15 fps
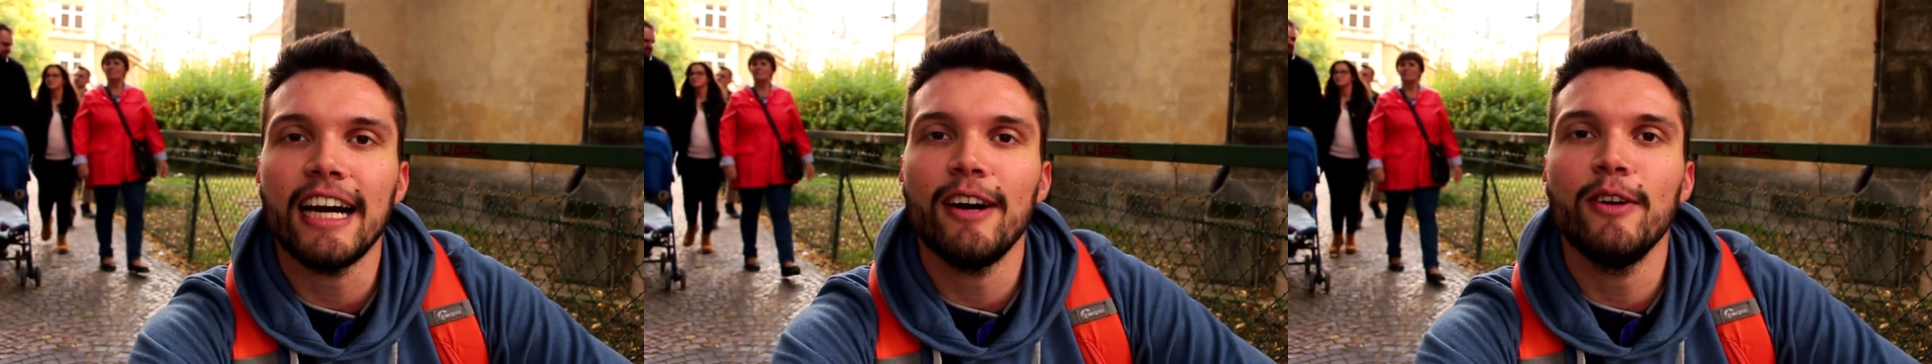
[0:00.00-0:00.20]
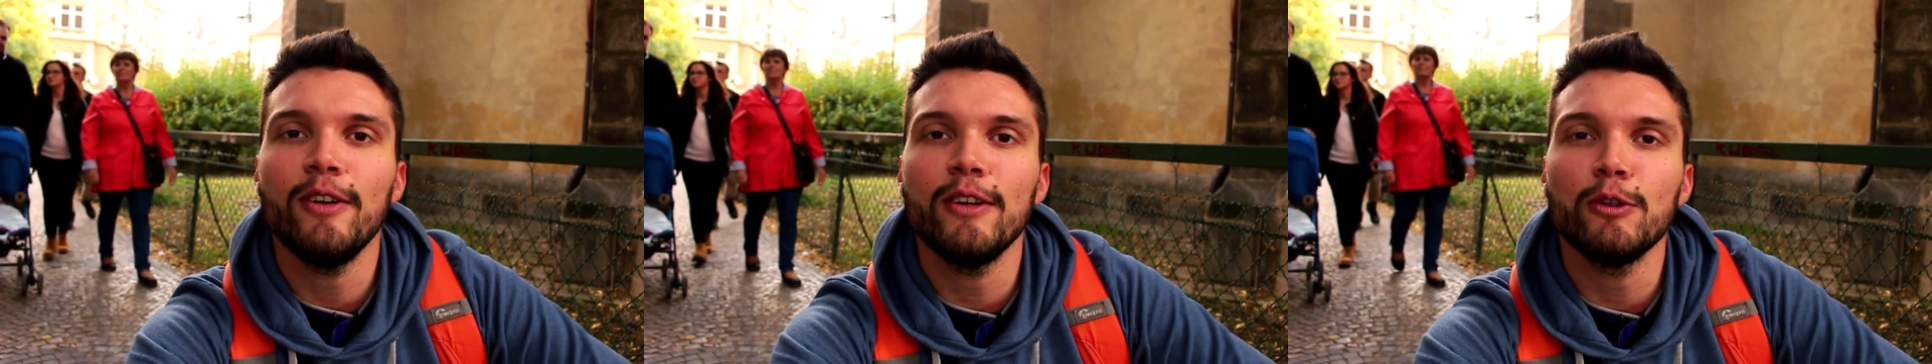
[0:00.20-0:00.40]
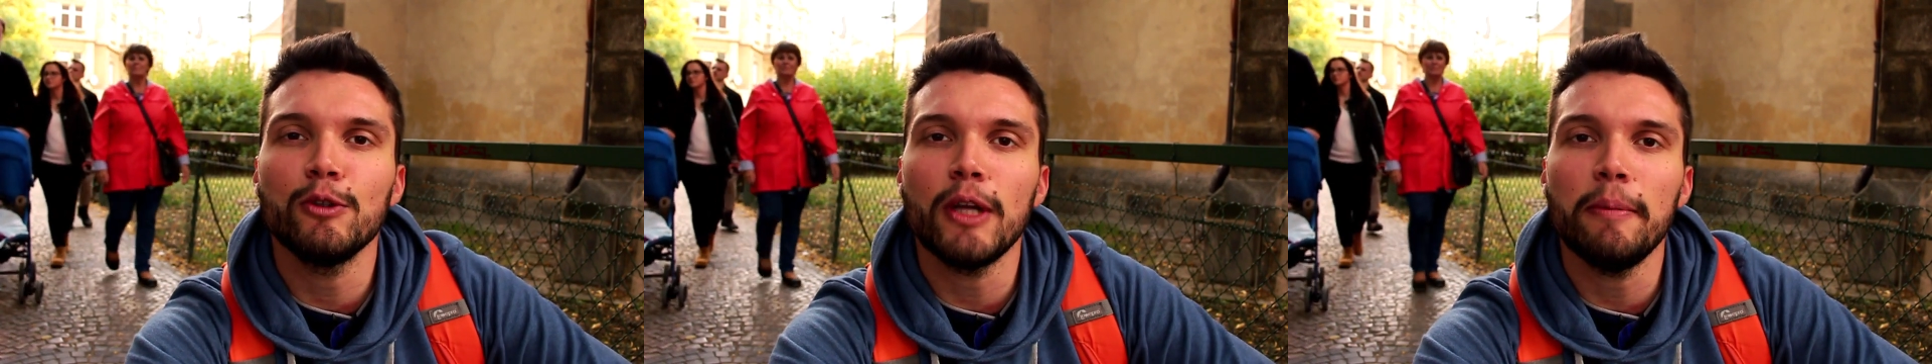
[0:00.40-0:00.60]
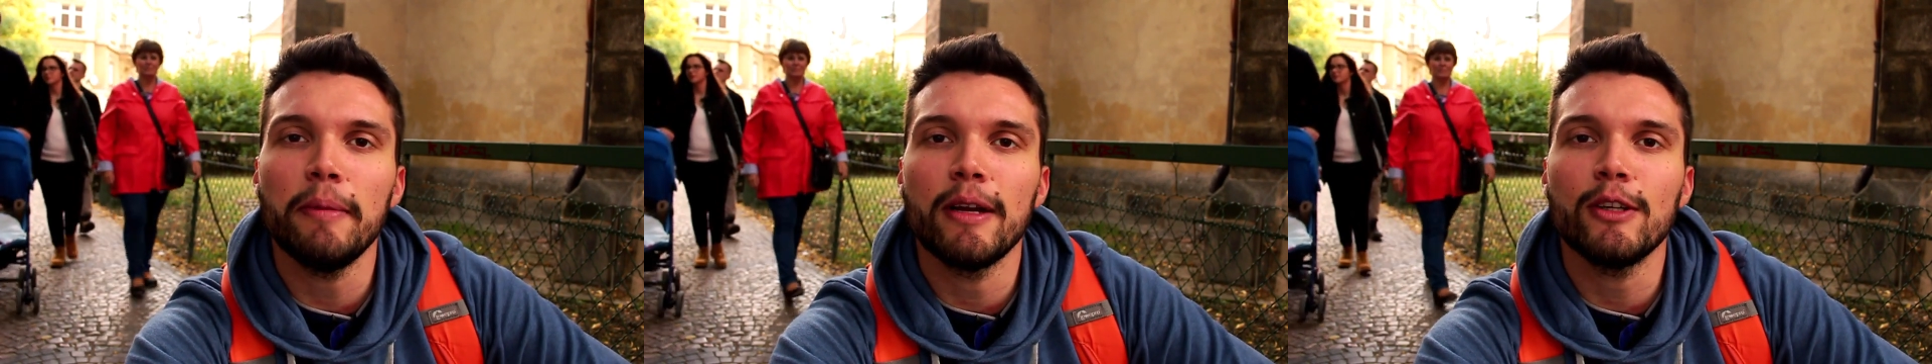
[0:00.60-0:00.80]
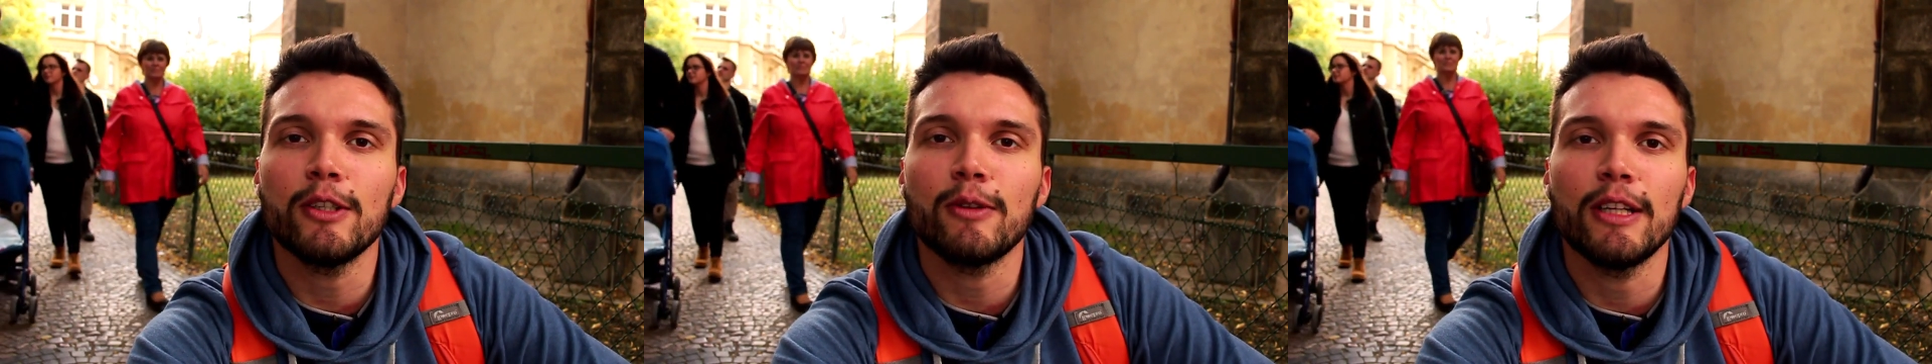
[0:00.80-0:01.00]
a uno de sus
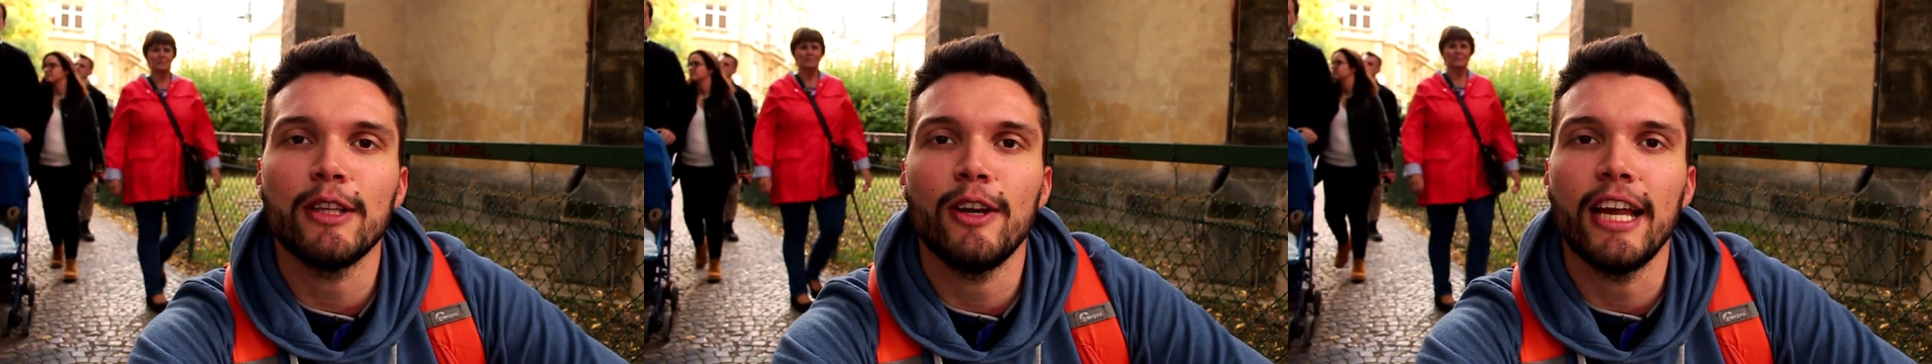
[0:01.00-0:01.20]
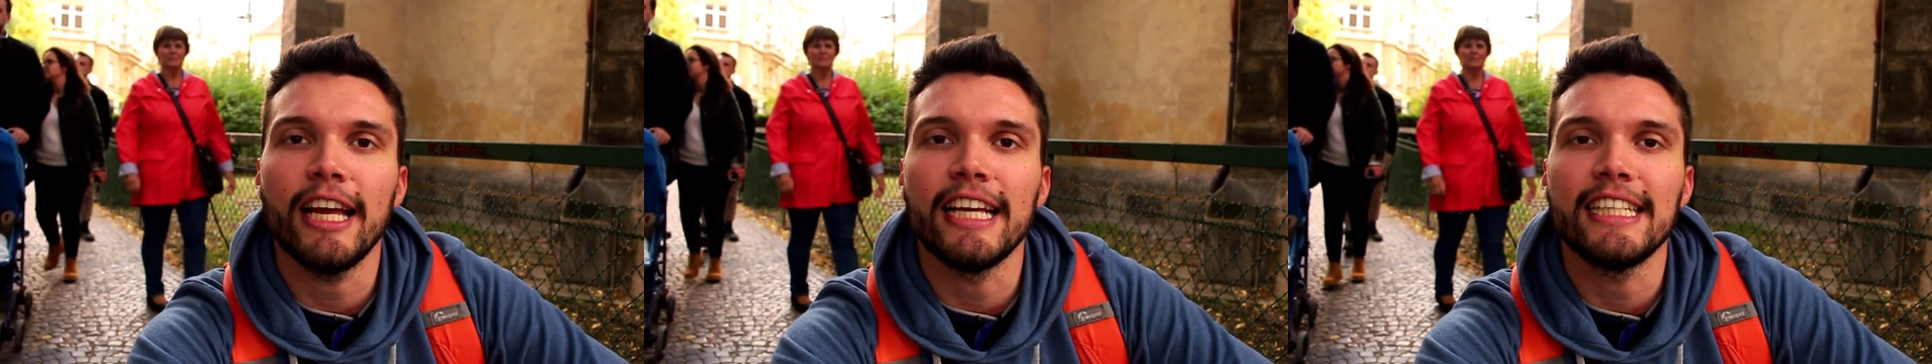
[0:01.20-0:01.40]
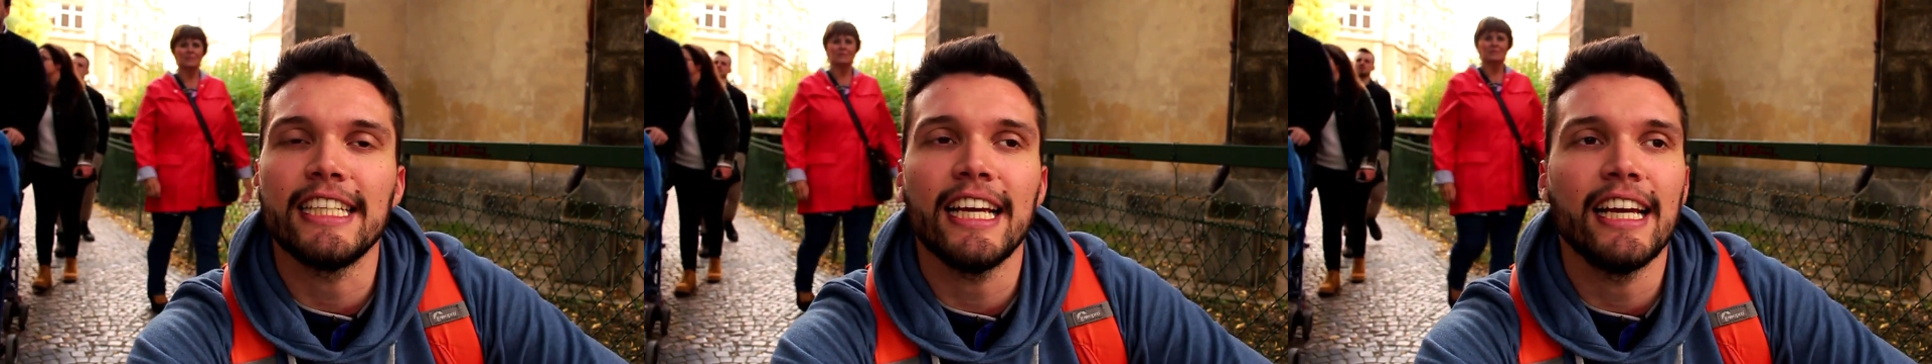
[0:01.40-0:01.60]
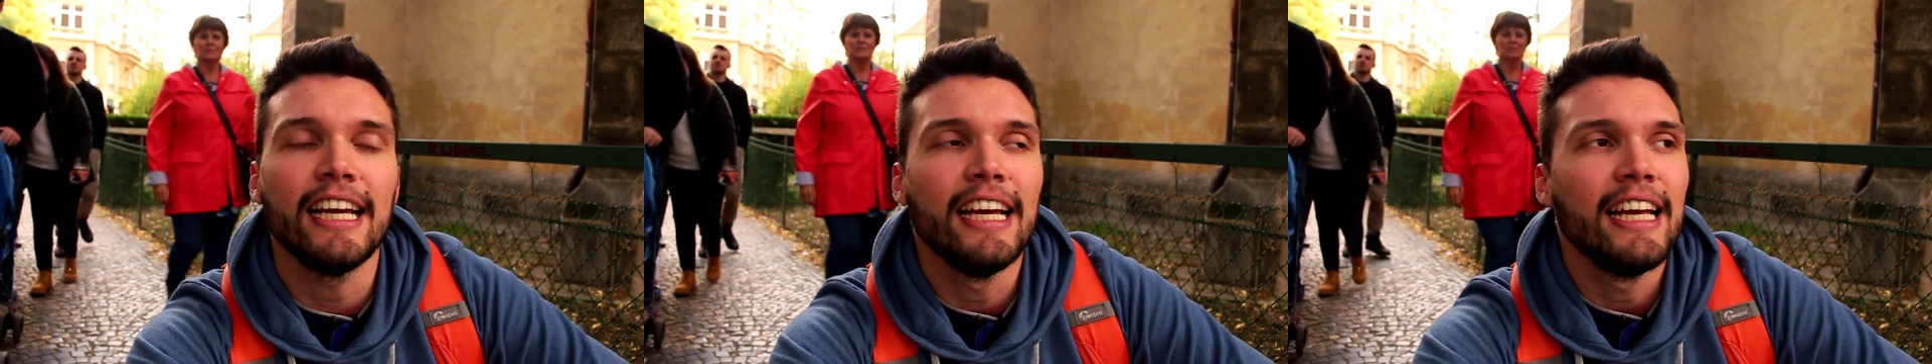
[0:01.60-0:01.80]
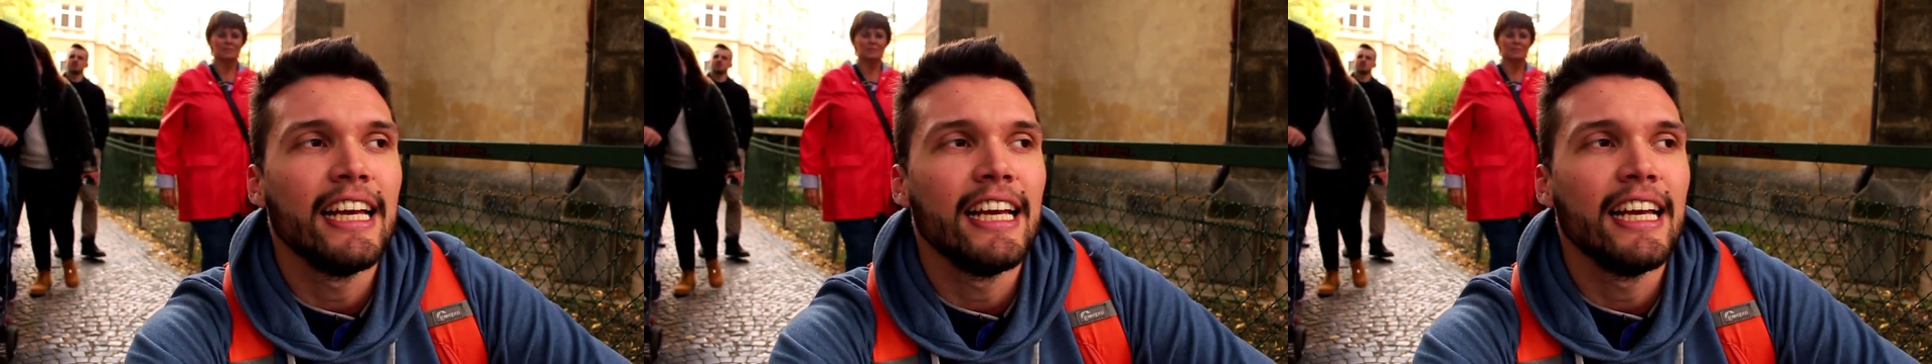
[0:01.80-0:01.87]
amigos cuando le dice